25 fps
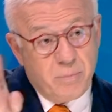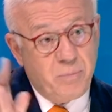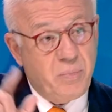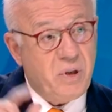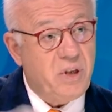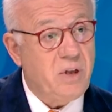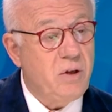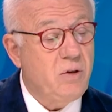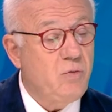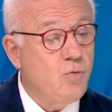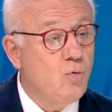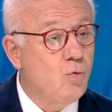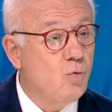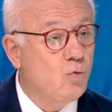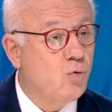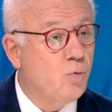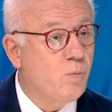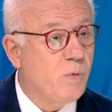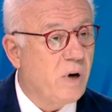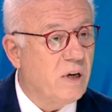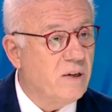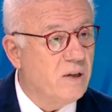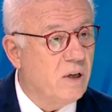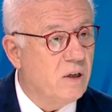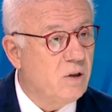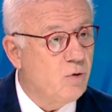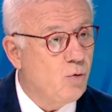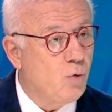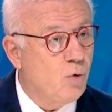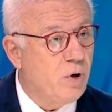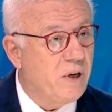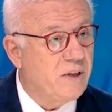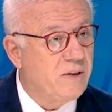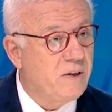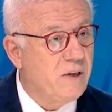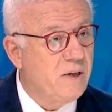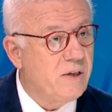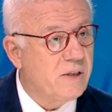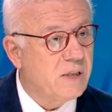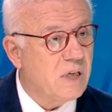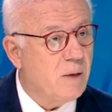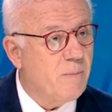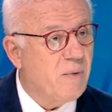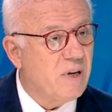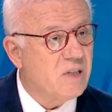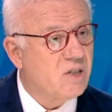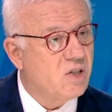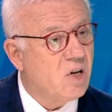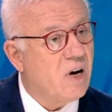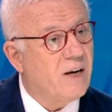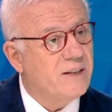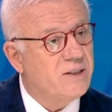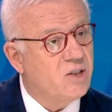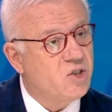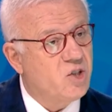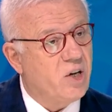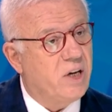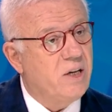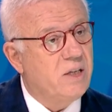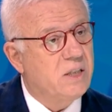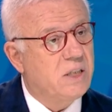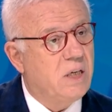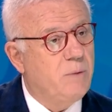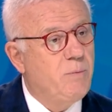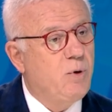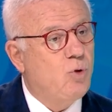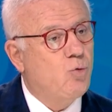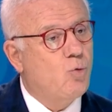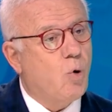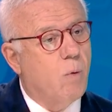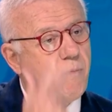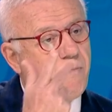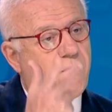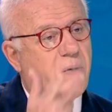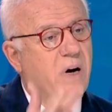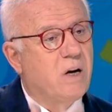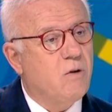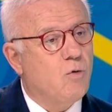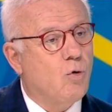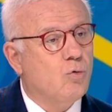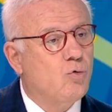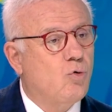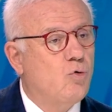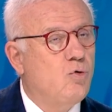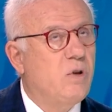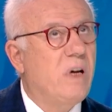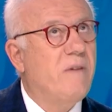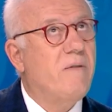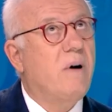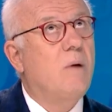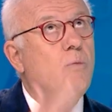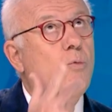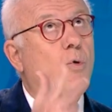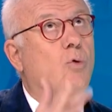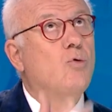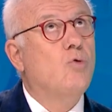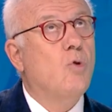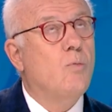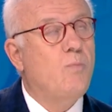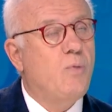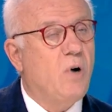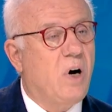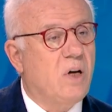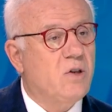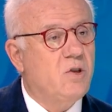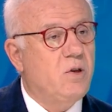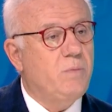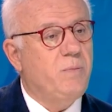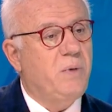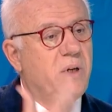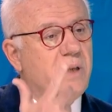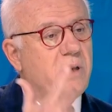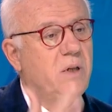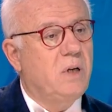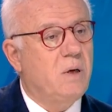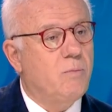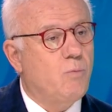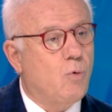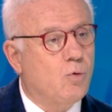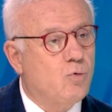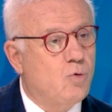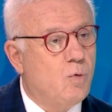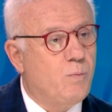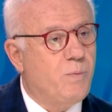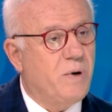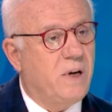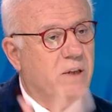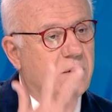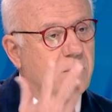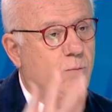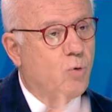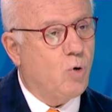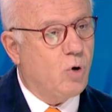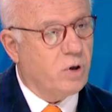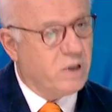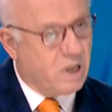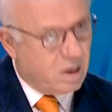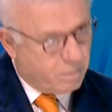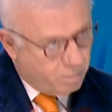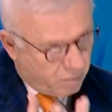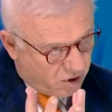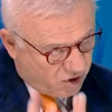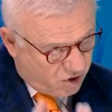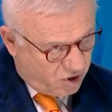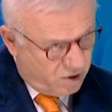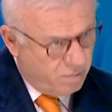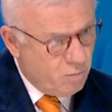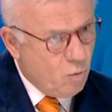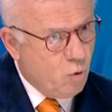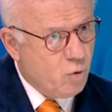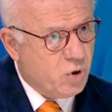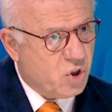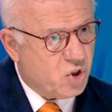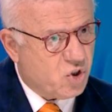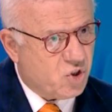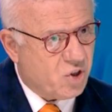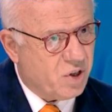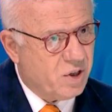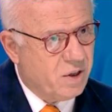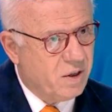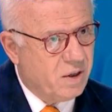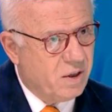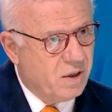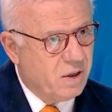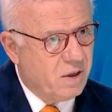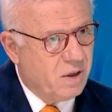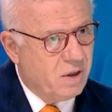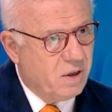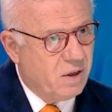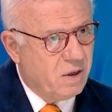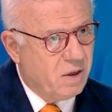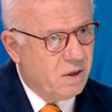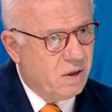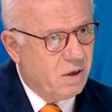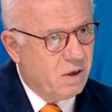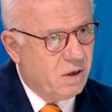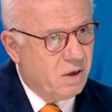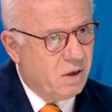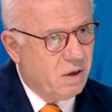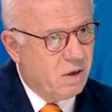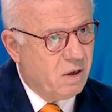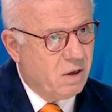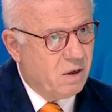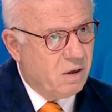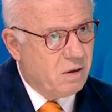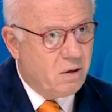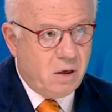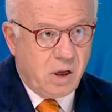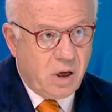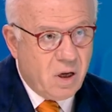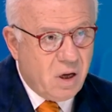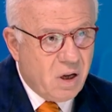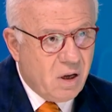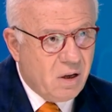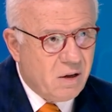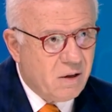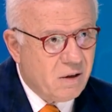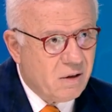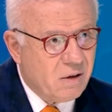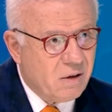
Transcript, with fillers: bir YouTube kanalını yönettiğiniz zaman sadece elinize bir top var. O, devamlı o topu atıp indirip o topu atıp o kadar basit mi o iş? Değil.